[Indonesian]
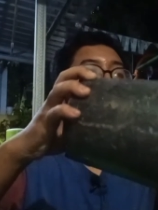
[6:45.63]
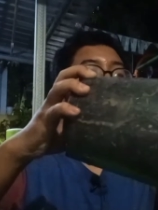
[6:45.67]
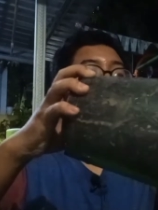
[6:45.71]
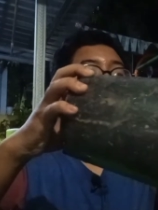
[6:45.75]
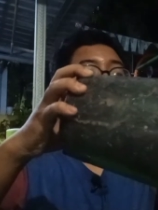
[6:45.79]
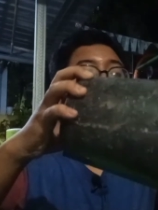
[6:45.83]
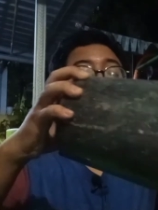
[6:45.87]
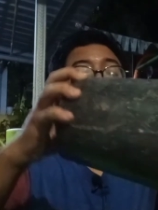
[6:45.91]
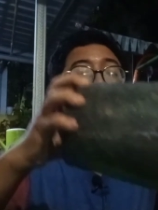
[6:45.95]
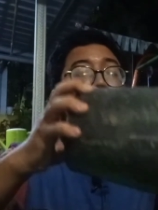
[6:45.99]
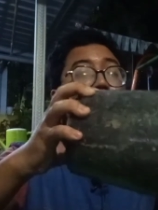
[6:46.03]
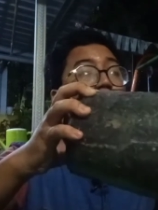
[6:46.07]

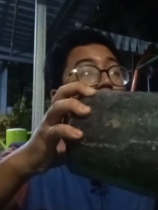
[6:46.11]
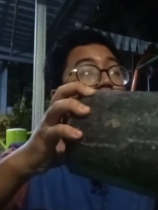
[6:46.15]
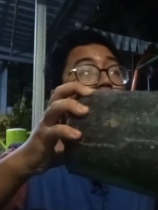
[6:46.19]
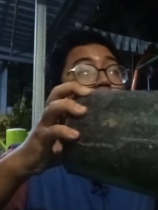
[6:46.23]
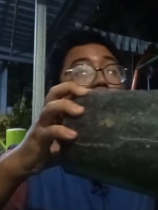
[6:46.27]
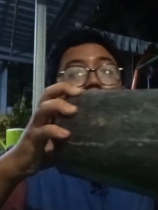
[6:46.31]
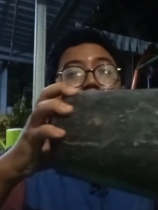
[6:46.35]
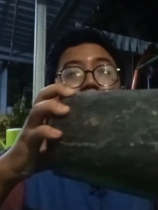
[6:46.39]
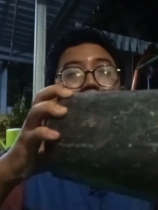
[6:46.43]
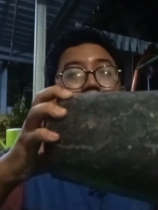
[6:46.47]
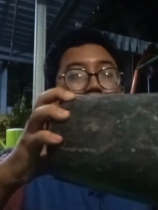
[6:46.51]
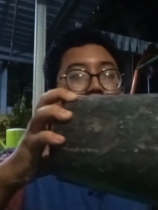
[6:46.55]
persiapannya
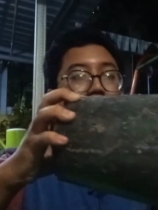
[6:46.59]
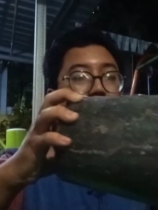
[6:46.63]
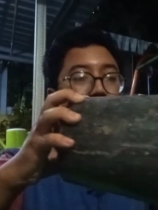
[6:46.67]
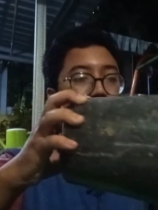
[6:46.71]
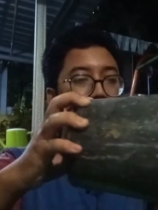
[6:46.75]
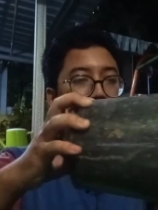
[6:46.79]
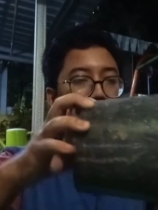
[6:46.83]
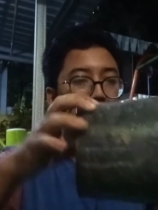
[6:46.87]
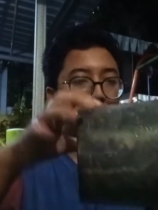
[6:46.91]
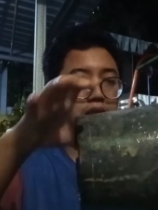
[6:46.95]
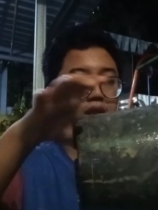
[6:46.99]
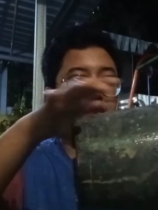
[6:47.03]
udah lama
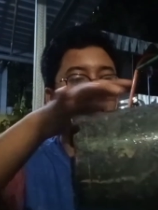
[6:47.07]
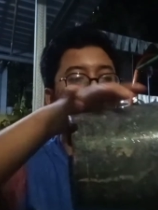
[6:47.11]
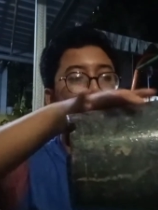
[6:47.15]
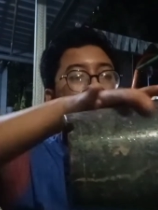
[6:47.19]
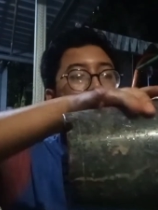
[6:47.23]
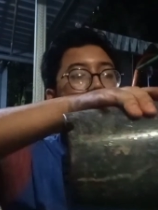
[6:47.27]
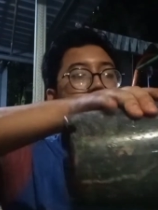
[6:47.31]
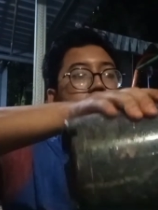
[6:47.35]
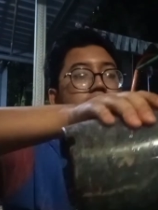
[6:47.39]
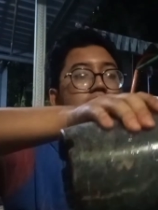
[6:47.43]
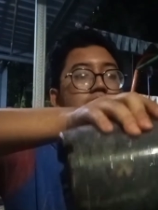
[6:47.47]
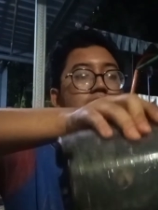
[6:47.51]
banget
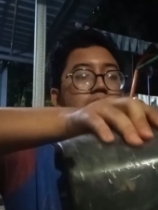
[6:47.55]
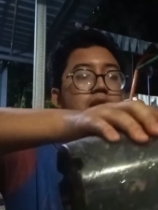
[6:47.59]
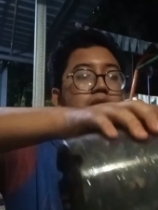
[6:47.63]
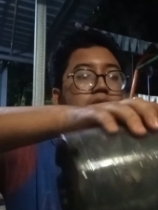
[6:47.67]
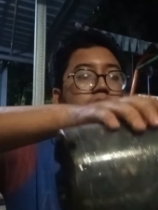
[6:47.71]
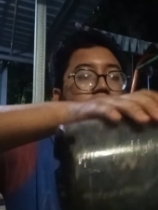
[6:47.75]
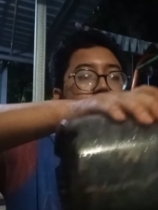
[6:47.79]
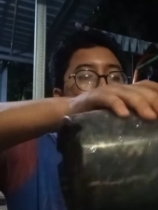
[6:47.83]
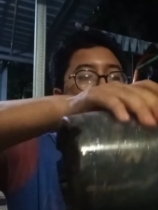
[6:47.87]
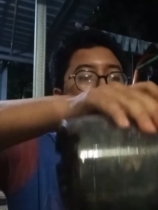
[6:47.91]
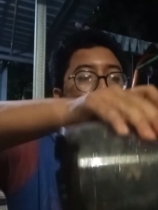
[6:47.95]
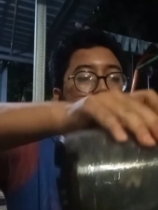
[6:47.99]
ya
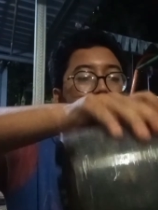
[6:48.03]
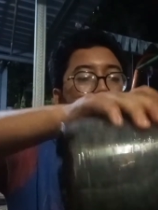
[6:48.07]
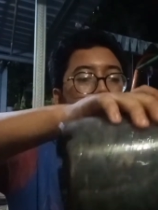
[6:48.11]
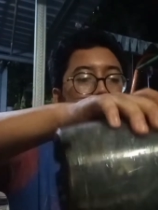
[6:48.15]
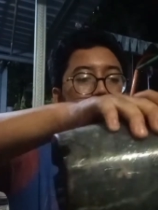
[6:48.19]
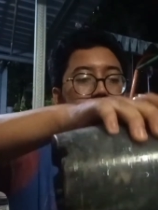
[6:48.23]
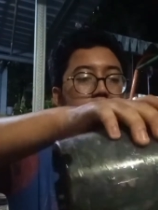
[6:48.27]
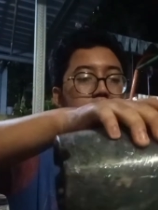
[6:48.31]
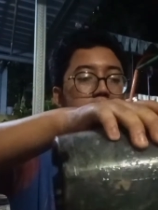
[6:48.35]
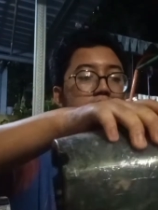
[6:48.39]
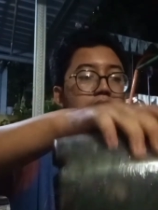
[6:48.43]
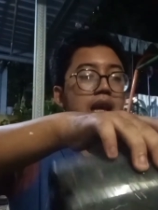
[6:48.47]
uh,